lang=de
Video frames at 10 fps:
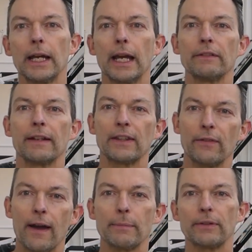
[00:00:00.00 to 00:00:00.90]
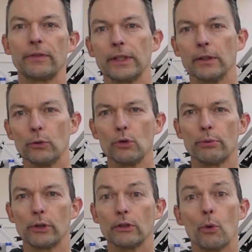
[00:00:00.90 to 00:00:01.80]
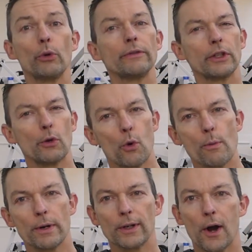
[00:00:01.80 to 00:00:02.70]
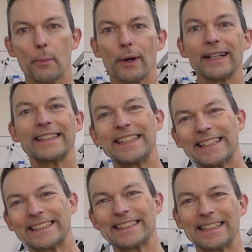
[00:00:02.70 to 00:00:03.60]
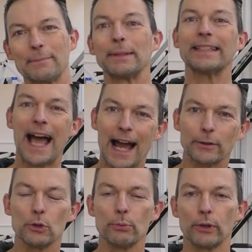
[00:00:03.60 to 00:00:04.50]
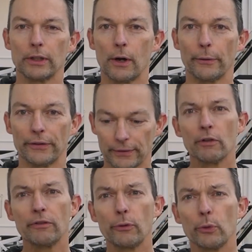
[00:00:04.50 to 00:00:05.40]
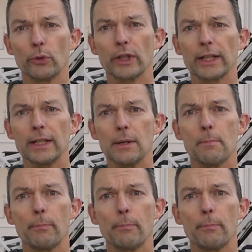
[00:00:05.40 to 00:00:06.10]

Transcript: etwa zwei bis vier Übungen und für den Oberkörper sechs bis acht Übungen aus. Führe